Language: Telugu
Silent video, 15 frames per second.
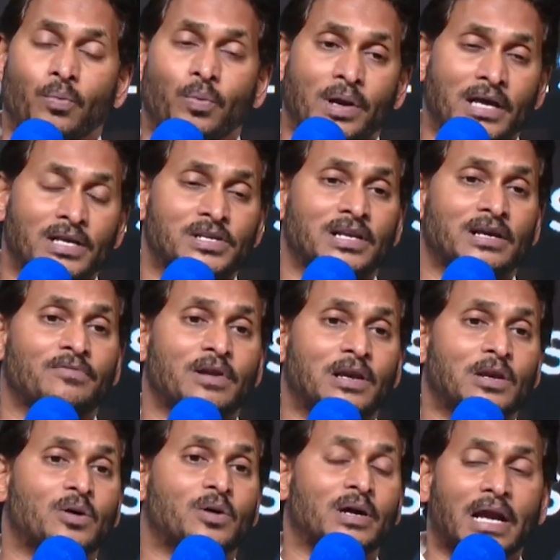విలేజ్
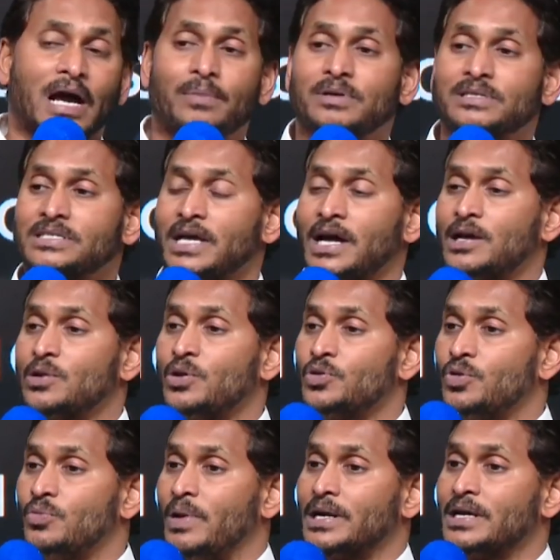లెవెల్లో గ్రామ
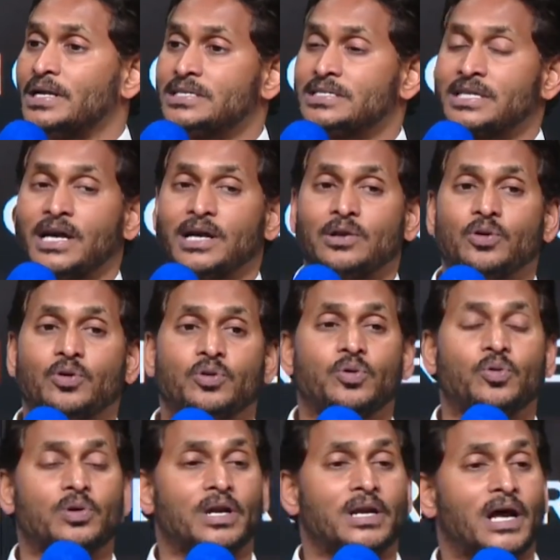స్థాయిలోనూ మండల స్థాయిలోనూ
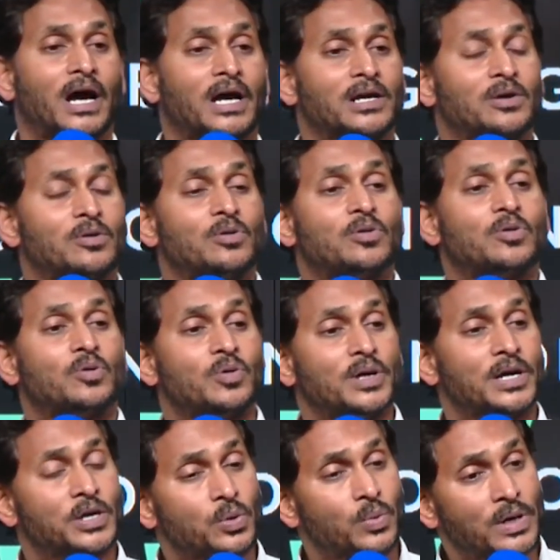ఉన్న నాయకులకు
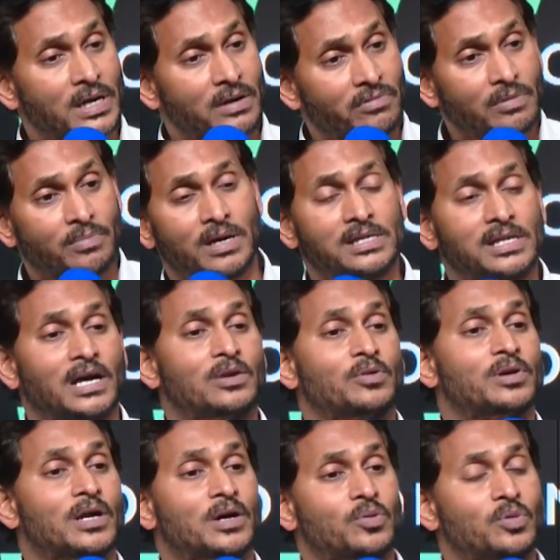ఎటువంటి విభేదాలు
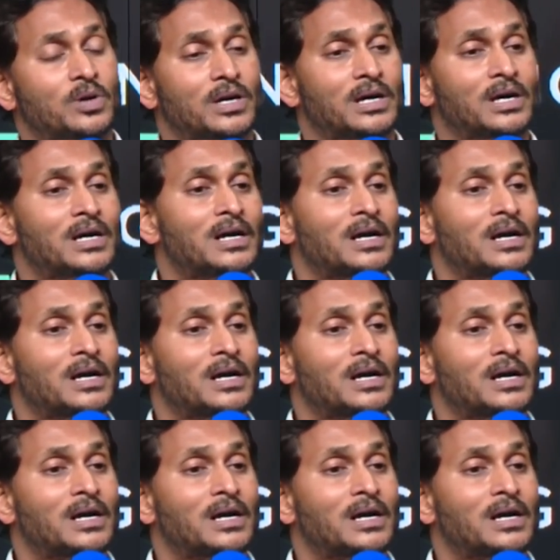ఉన్నా కూడా